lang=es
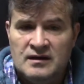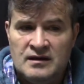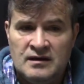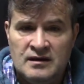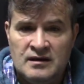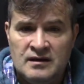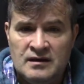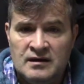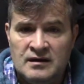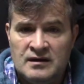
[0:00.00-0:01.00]

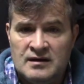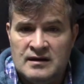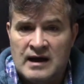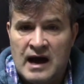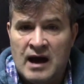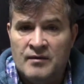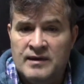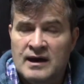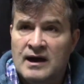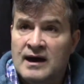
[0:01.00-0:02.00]
eh,
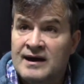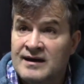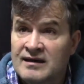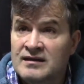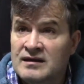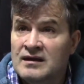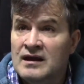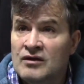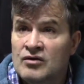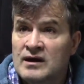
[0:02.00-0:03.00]
había gente de
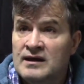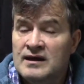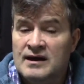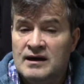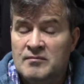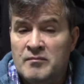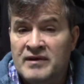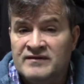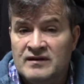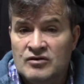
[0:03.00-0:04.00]
la localidad,
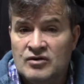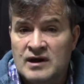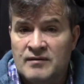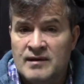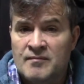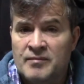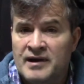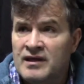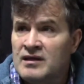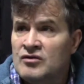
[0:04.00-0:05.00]
vecinos que habían
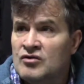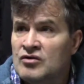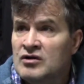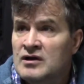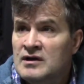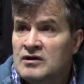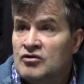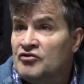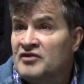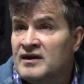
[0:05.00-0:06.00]
perdido
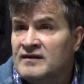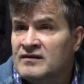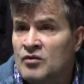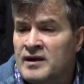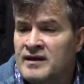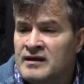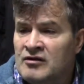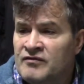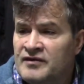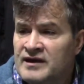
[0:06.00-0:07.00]
cosas que se guardan en
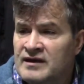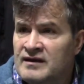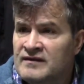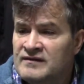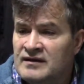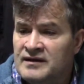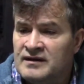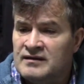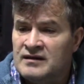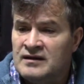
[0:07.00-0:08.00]
los freezer,
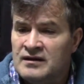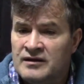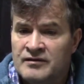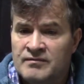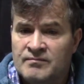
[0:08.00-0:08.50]
este,